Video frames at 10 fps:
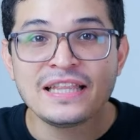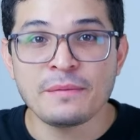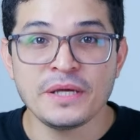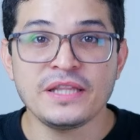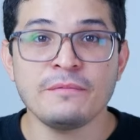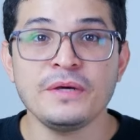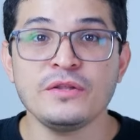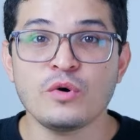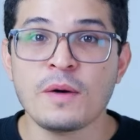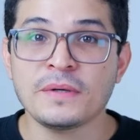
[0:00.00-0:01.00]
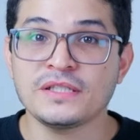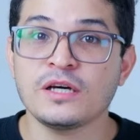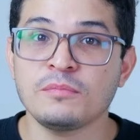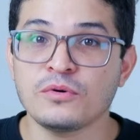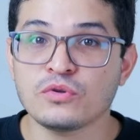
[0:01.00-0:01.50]
También te invito a
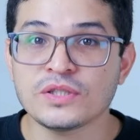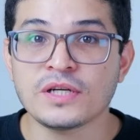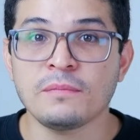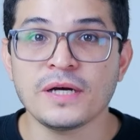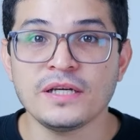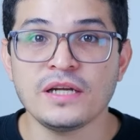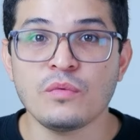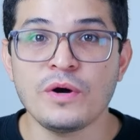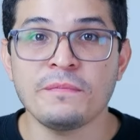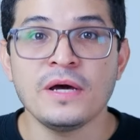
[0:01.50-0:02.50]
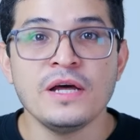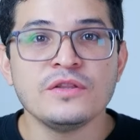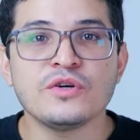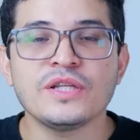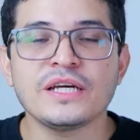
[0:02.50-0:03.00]
pasar por nuestra página web,
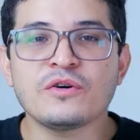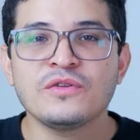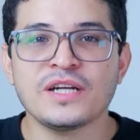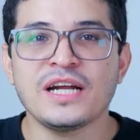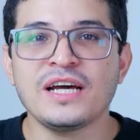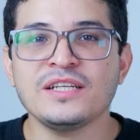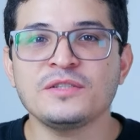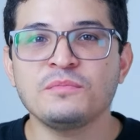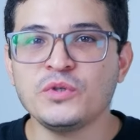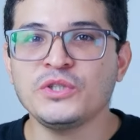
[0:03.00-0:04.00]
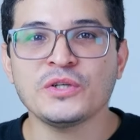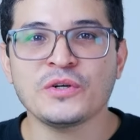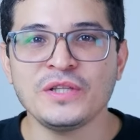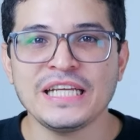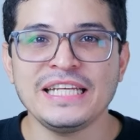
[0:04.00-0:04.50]
donde encontrarás mucho
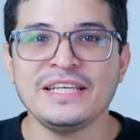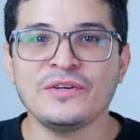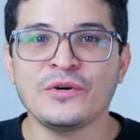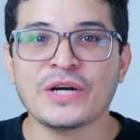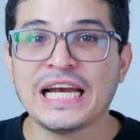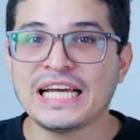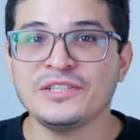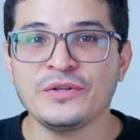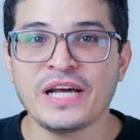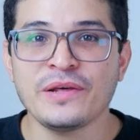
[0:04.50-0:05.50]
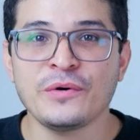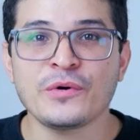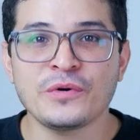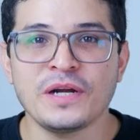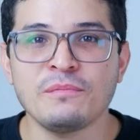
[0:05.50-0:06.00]
contenido relacionado
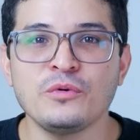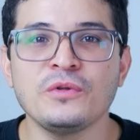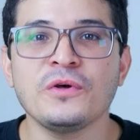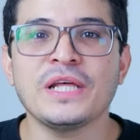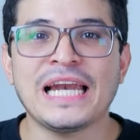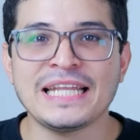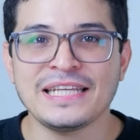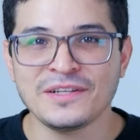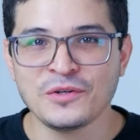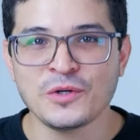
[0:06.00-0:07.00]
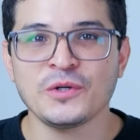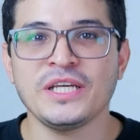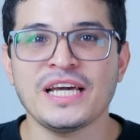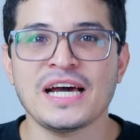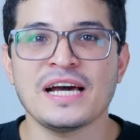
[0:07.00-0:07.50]
con el mundo de la
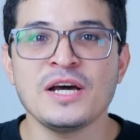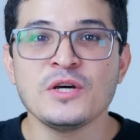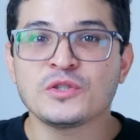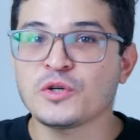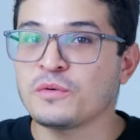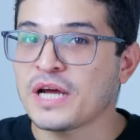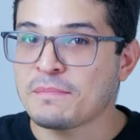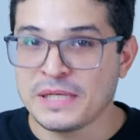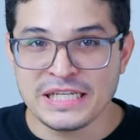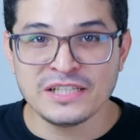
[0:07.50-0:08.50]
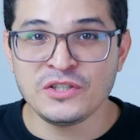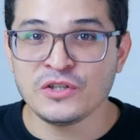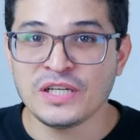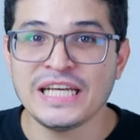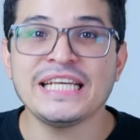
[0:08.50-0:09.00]
tecnología sobre
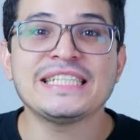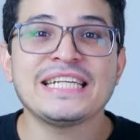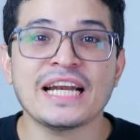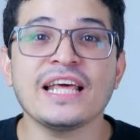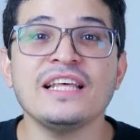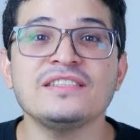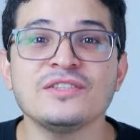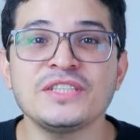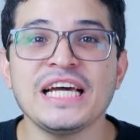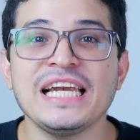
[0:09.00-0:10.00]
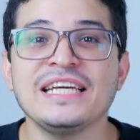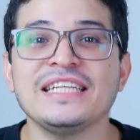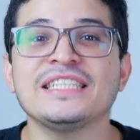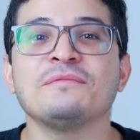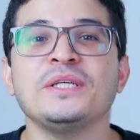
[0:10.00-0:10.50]
aplicaciones, redes
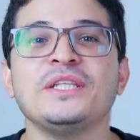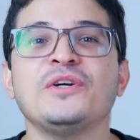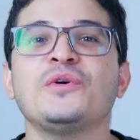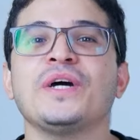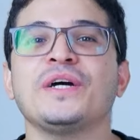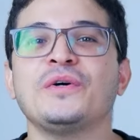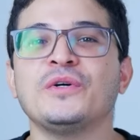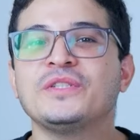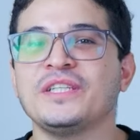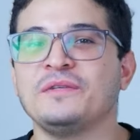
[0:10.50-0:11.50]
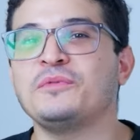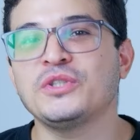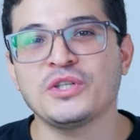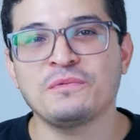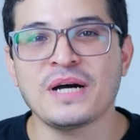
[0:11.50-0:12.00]
sociales, videojuegos y
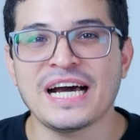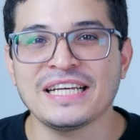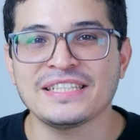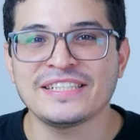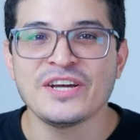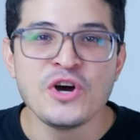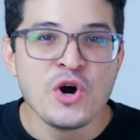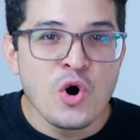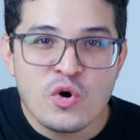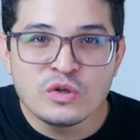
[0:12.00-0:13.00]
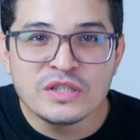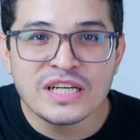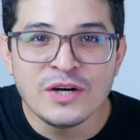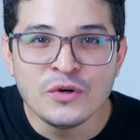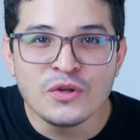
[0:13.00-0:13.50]
mucho más. Un
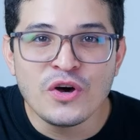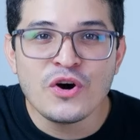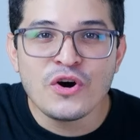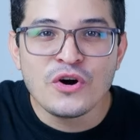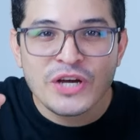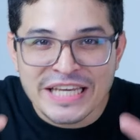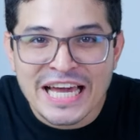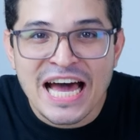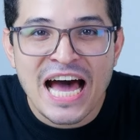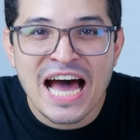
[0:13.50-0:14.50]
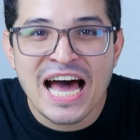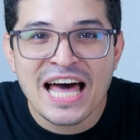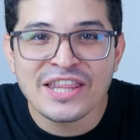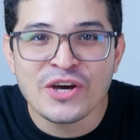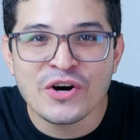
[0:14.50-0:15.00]
saludo y
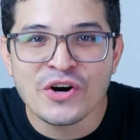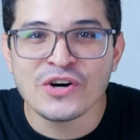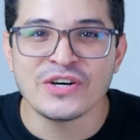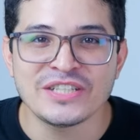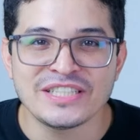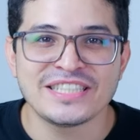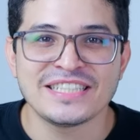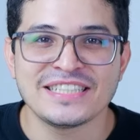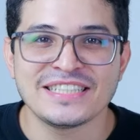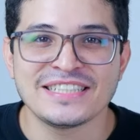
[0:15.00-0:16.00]
adiós.